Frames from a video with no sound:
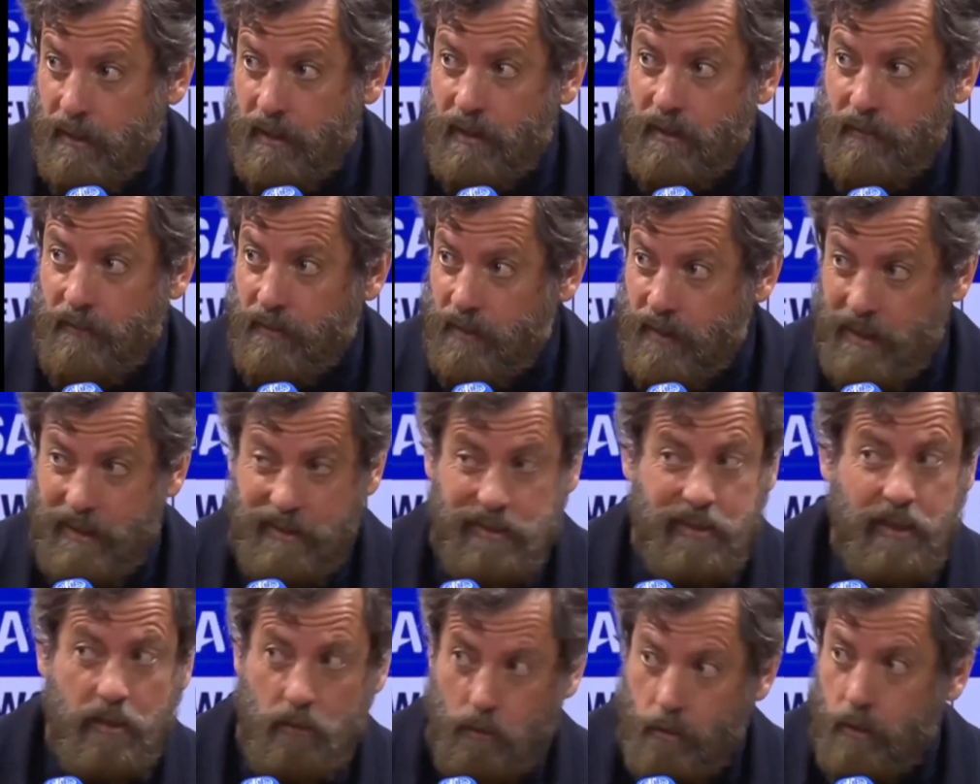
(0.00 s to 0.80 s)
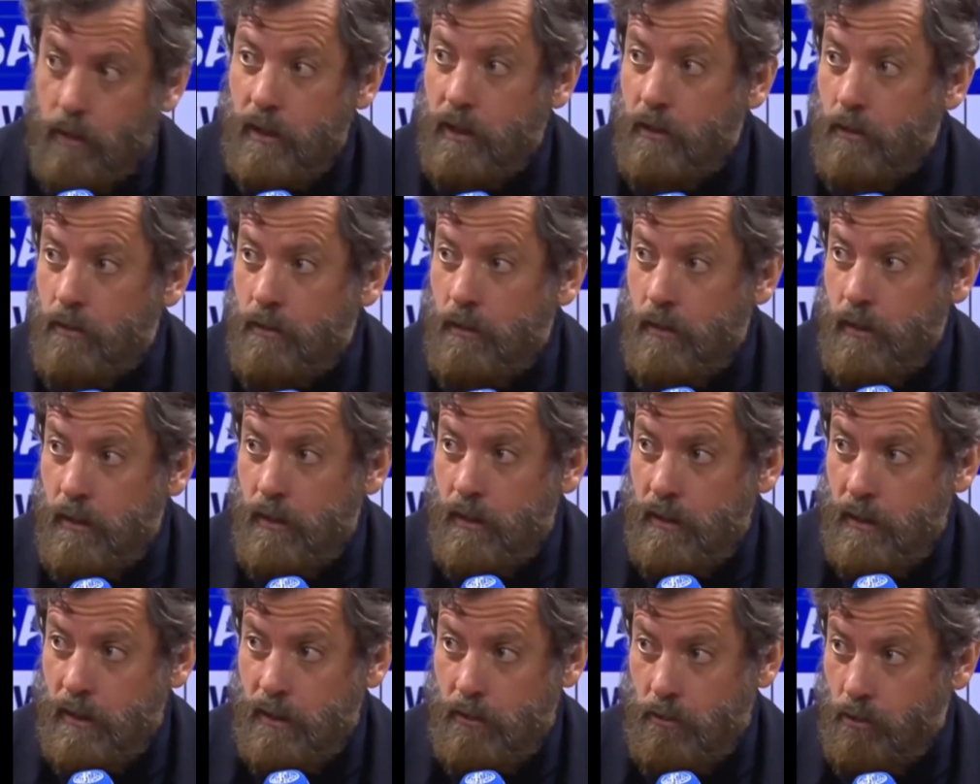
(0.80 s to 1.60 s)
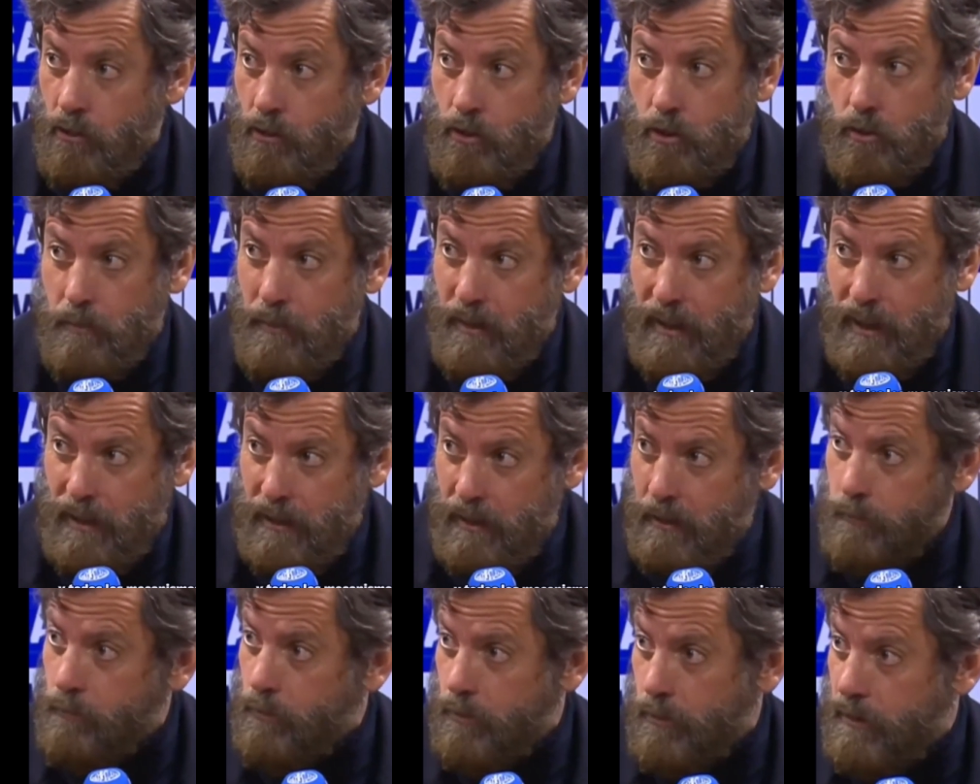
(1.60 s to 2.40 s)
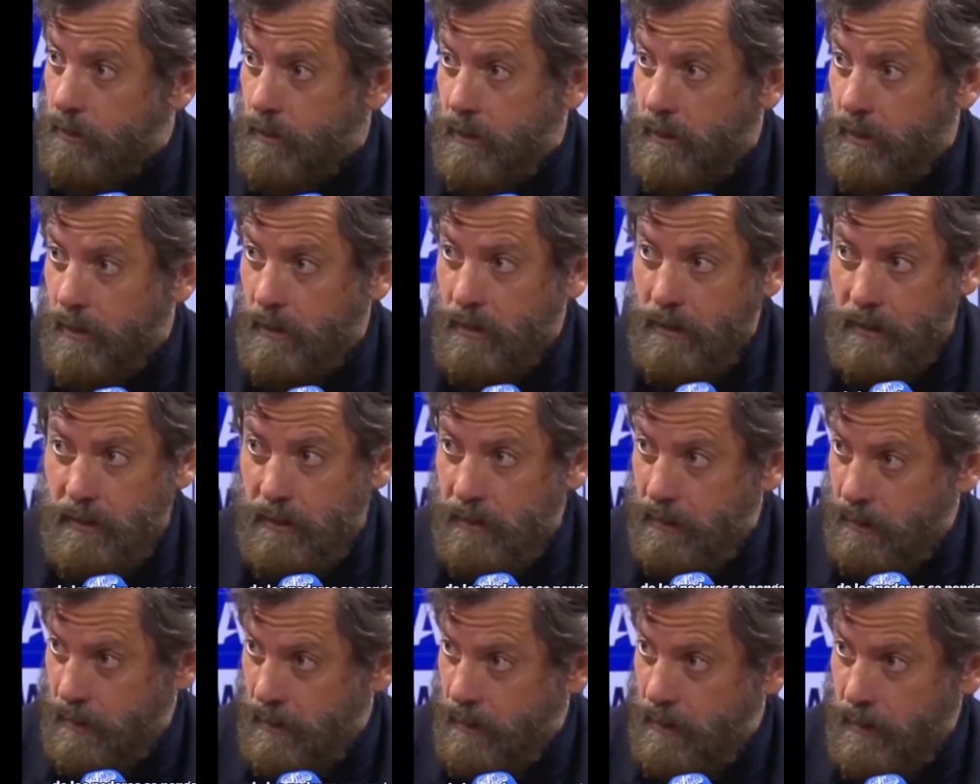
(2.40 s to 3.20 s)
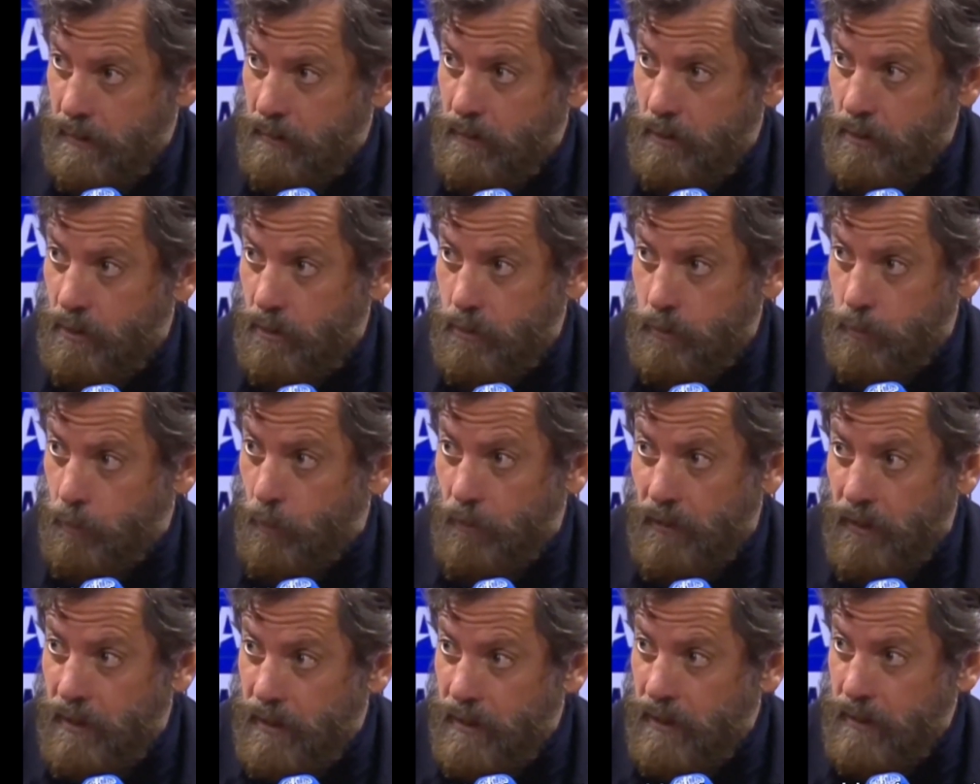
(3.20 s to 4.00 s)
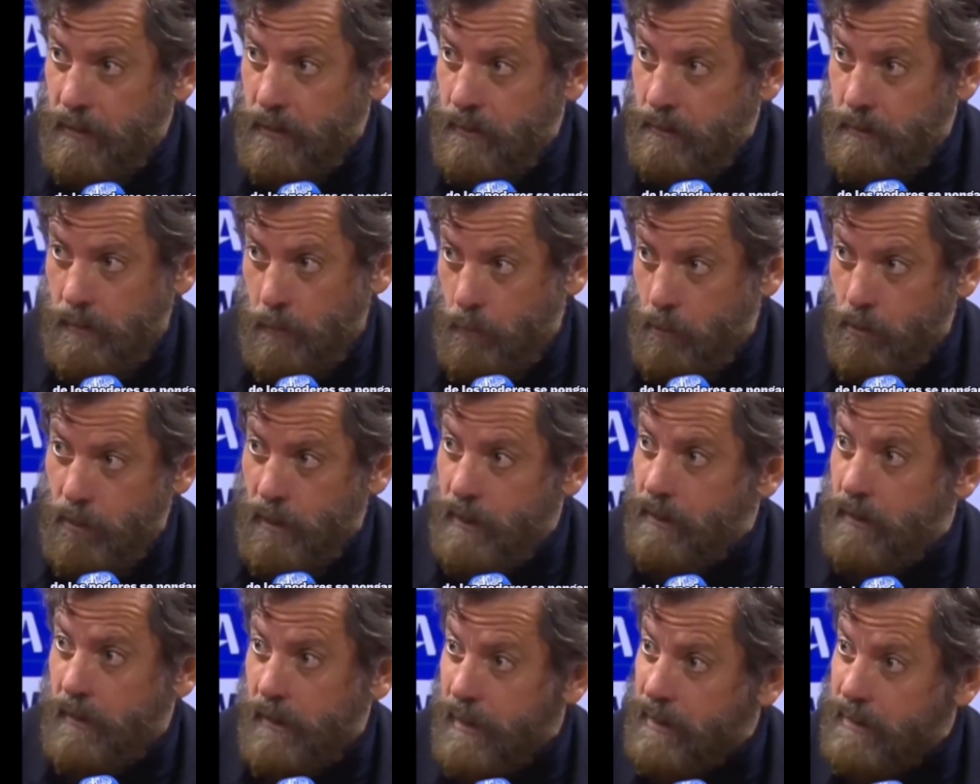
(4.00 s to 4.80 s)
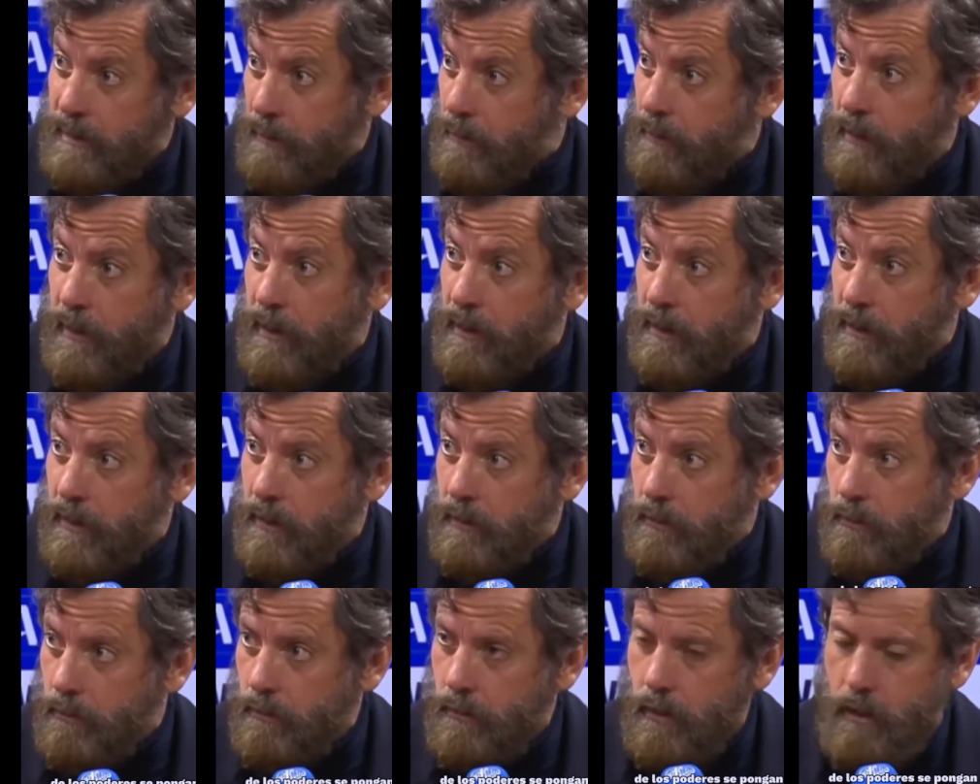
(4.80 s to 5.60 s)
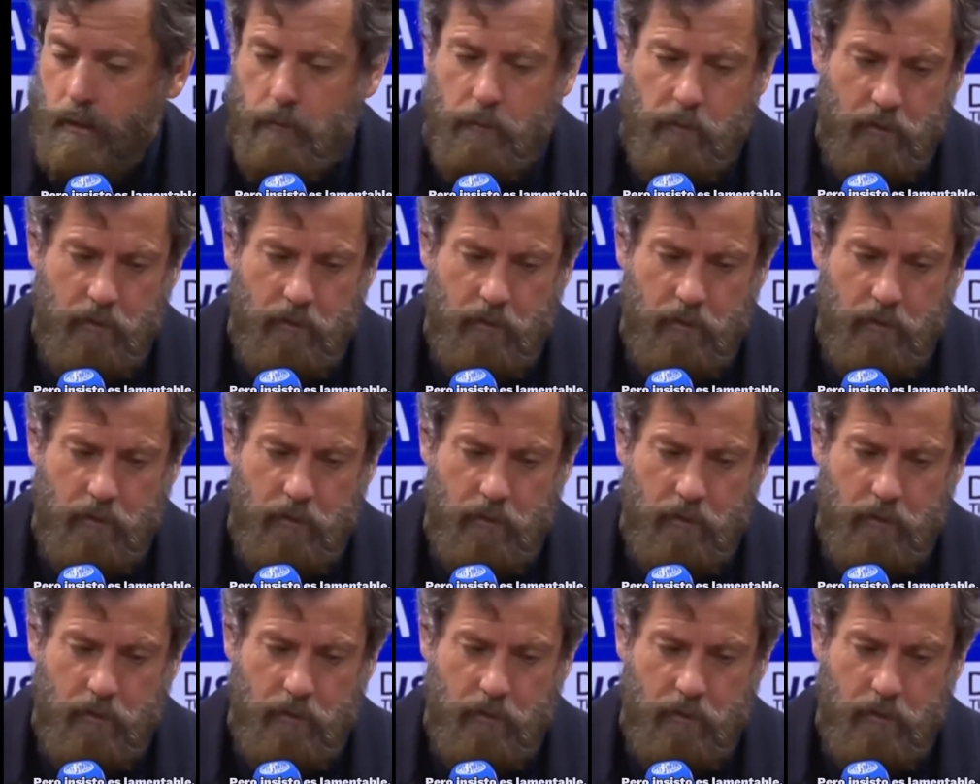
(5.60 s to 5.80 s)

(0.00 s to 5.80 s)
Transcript: para que al final se dé un giro y todos los mecanismos de, los poderes se pongan a trabajar en esto.